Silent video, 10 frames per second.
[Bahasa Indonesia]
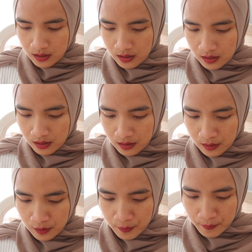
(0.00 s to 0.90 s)

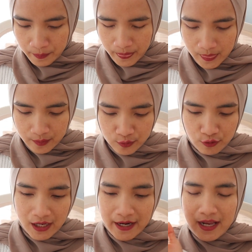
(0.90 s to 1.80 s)
Um,
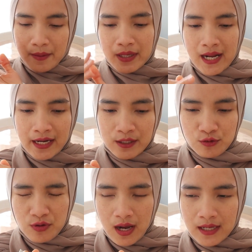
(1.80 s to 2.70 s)
terus ada yang menarik
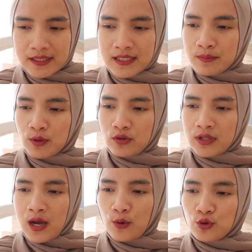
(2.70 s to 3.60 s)
juga. Jadi
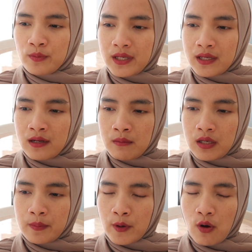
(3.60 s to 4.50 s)
sebetulnya aku tuh mikir The
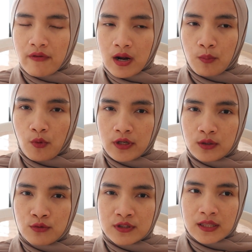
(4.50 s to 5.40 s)
Beekeeper of Aleppo
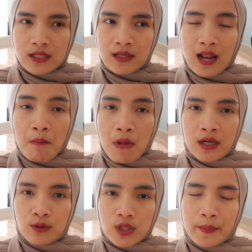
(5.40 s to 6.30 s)
ini tuh settingnya lama
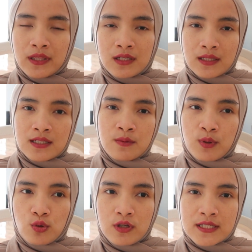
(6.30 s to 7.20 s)
gitu, tapi ternyata
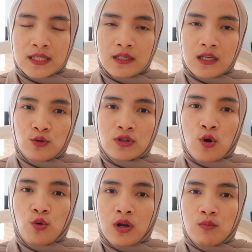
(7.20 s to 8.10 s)
sebetulnya settingnya itu
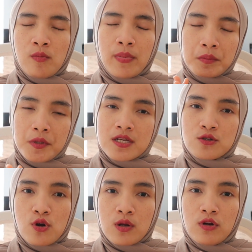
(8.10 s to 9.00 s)
tahun
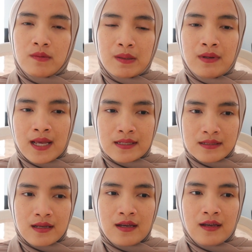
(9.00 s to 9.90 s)
2014,
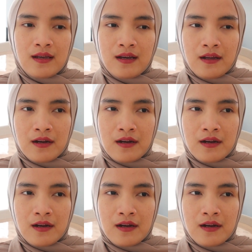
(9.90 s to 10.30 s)
2015.